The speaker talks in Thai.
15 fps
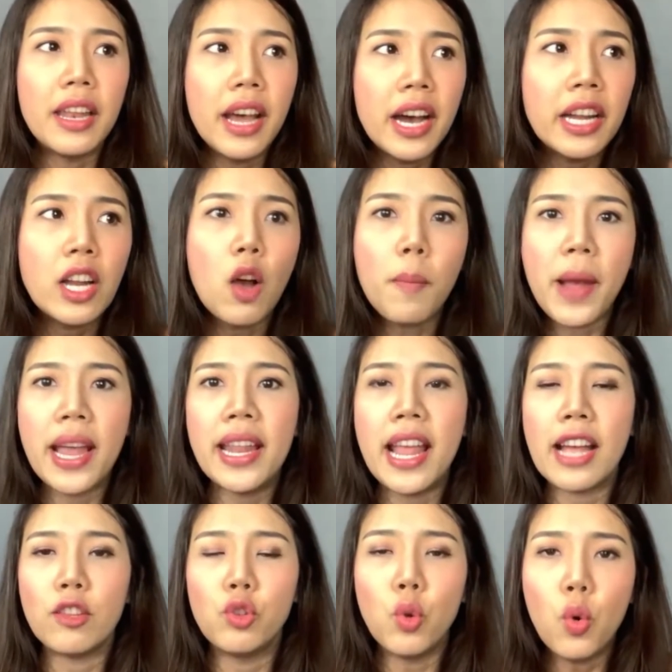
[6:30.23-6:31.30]
เดินเข้าไป
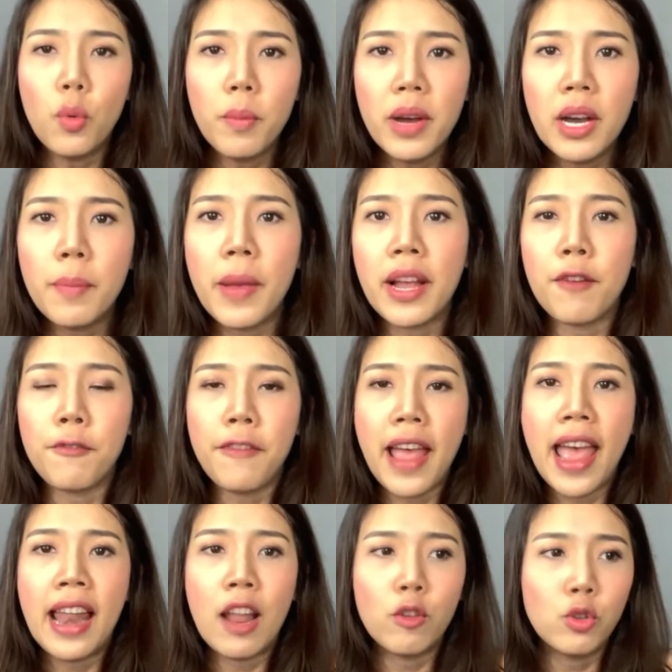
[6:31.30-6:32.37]
เนี่ยจุงมือไปกับแฟ
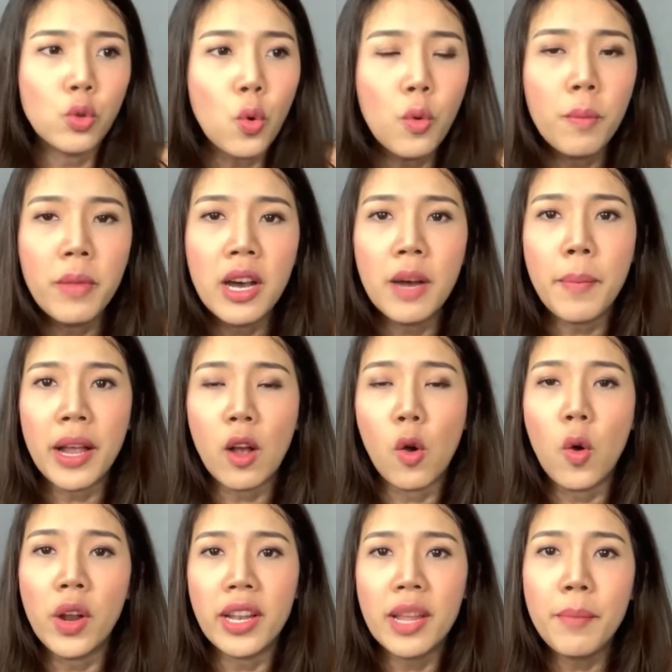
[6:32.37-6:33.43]
นเราจุงมือไปกั
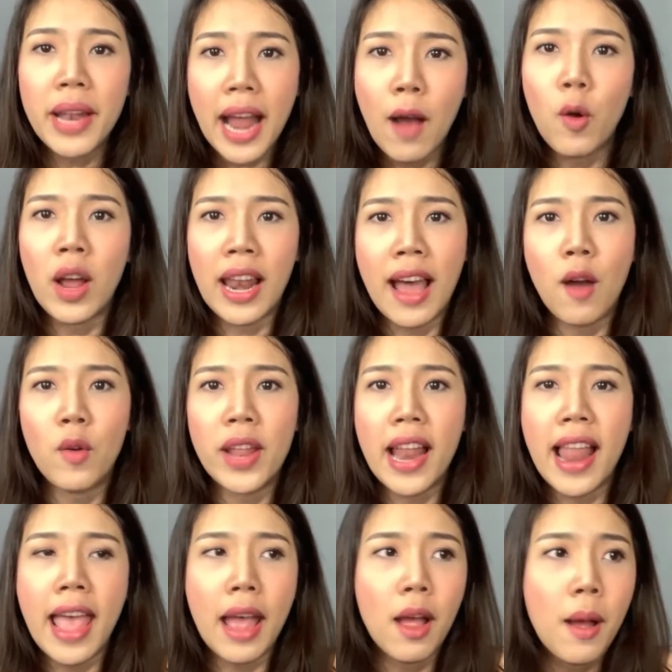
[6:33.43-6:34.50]
บคนที่มันเอากับเรา
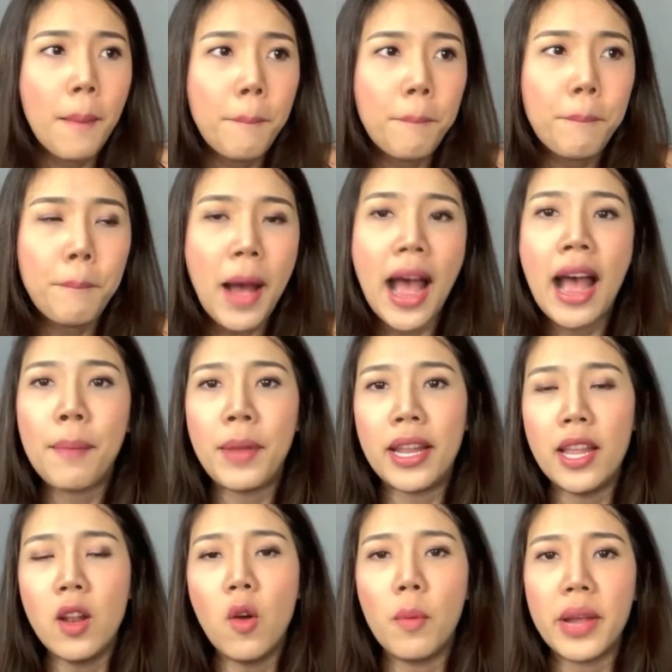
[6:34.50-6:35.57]
เนี่ยแหละพาไป
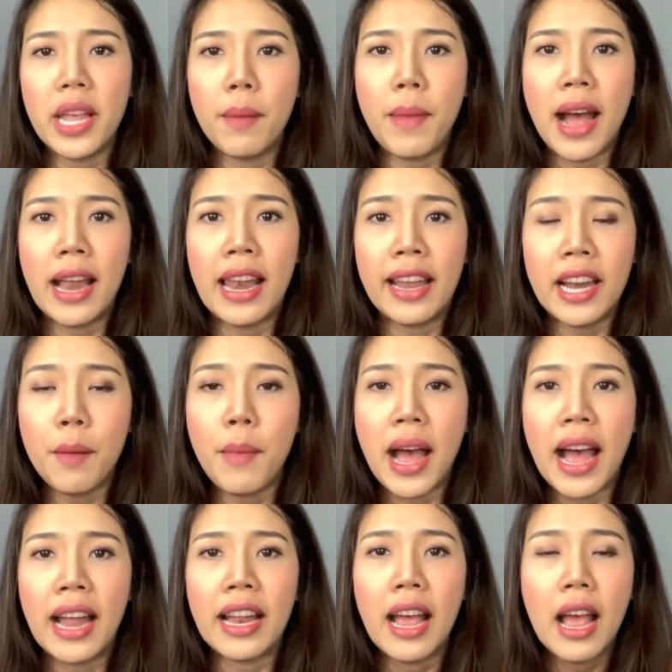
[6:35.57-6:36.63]
ที่โรงพยาบาลรัฐ
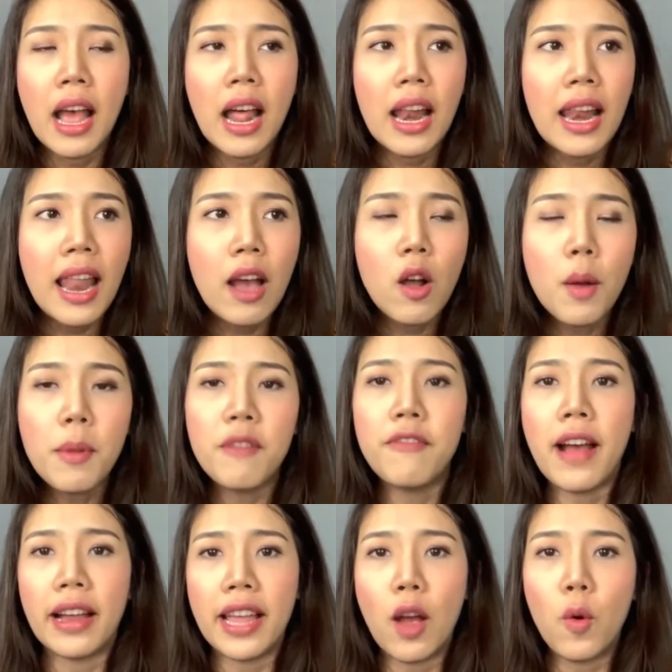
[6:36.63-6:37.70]
บาลแล้วก็ไป
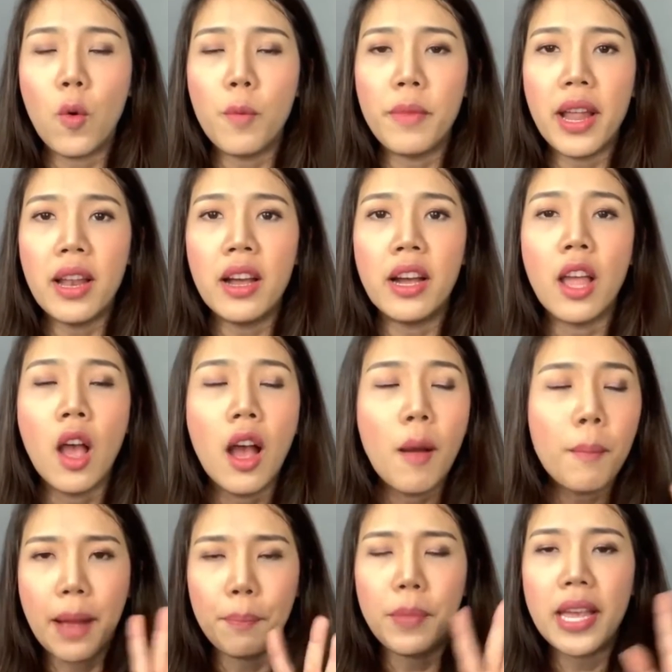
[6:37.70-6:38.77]
ฝังยาคุมได้เลย
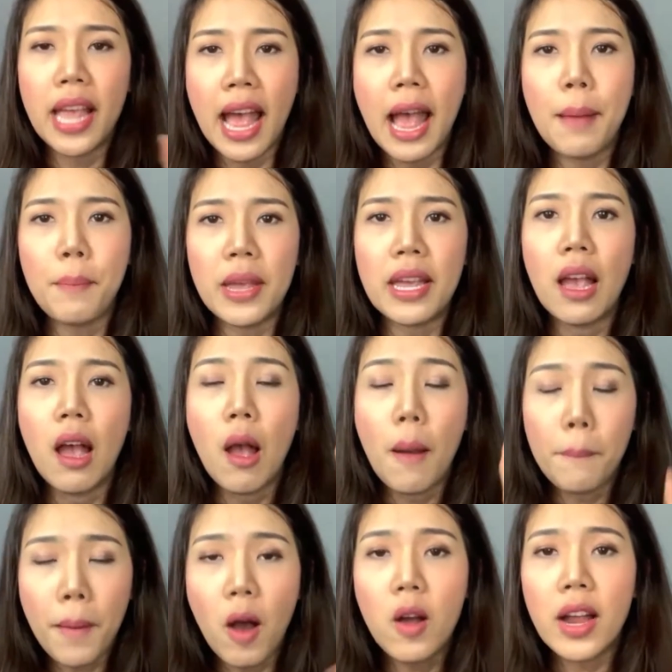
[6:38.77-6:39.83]
สามปีห้าปี
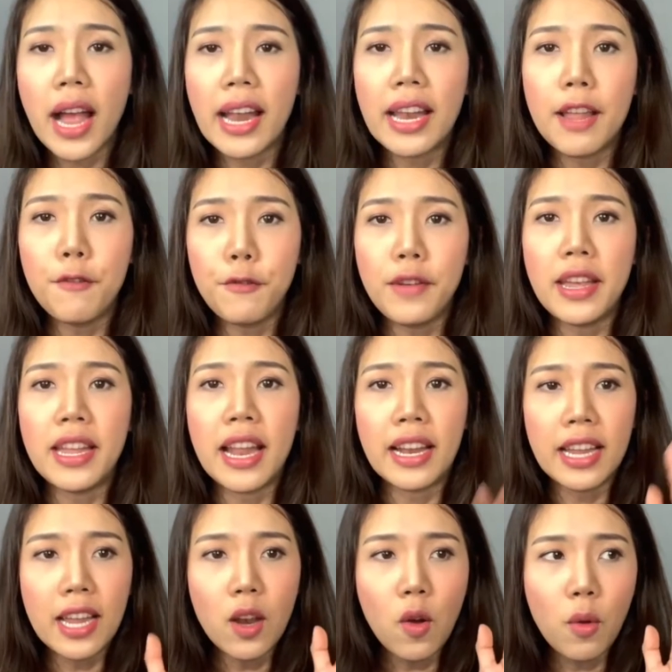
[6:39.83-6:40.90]
ป้องกันได้ฟรี
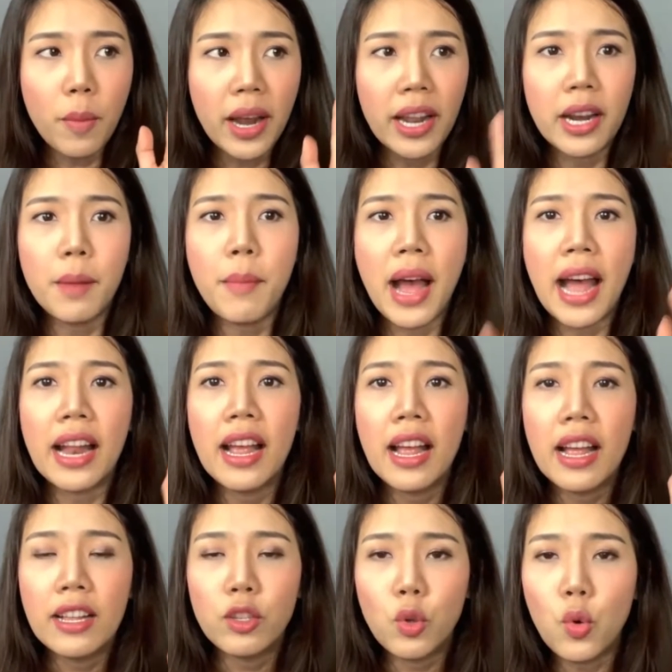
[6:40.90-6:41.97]
นะที่โรงพยาบาลรัฐบาล
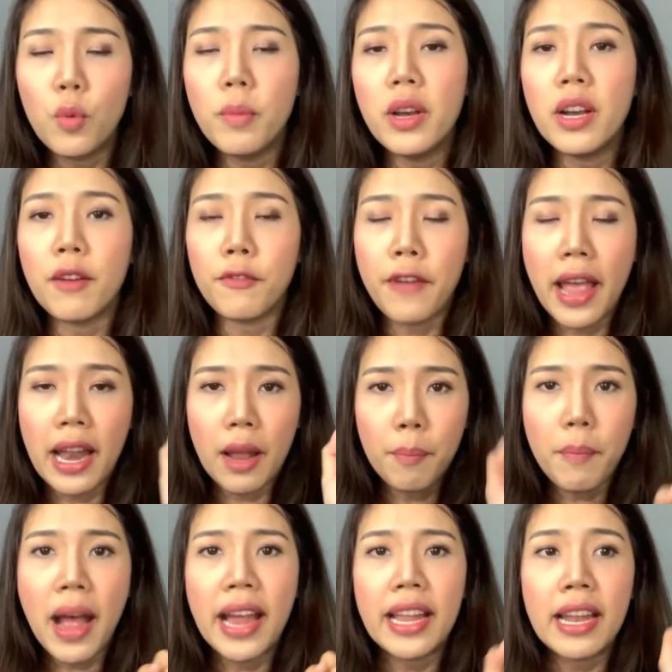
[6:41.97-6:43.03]
จูงมือกับแฟนแล้
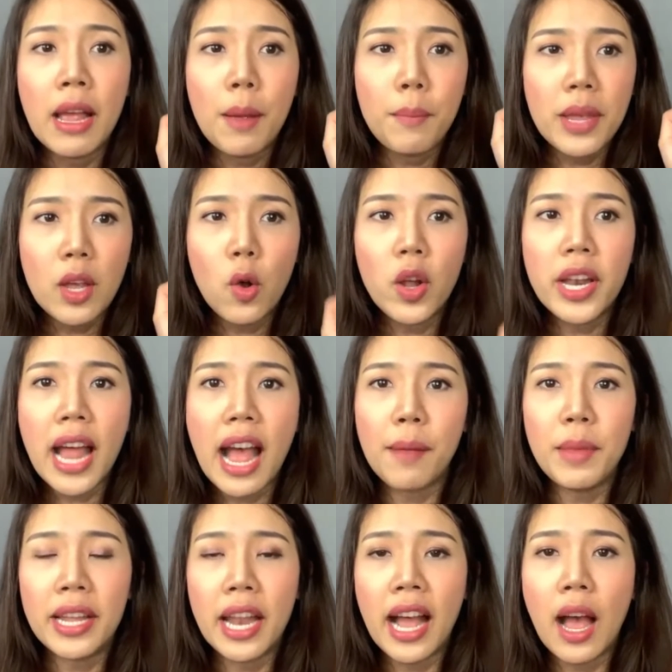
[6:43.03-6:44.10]
วไปมีคนถา
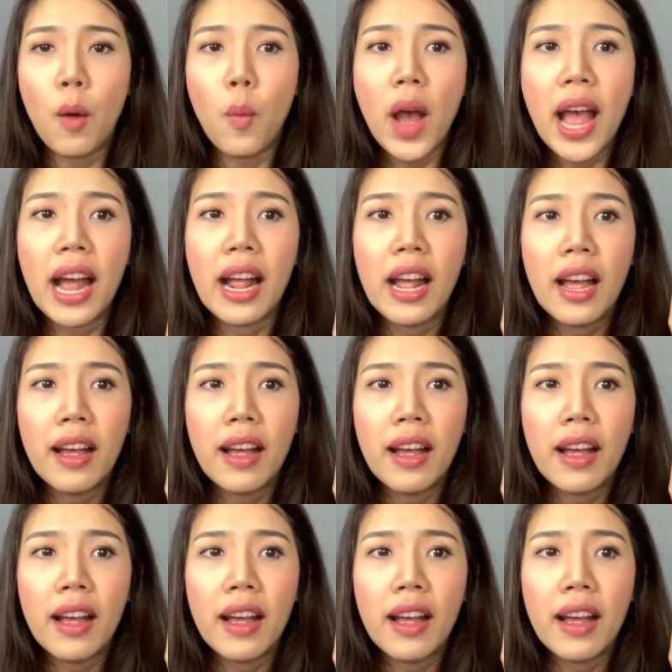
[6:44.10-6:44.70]
มอีกนะคะว่า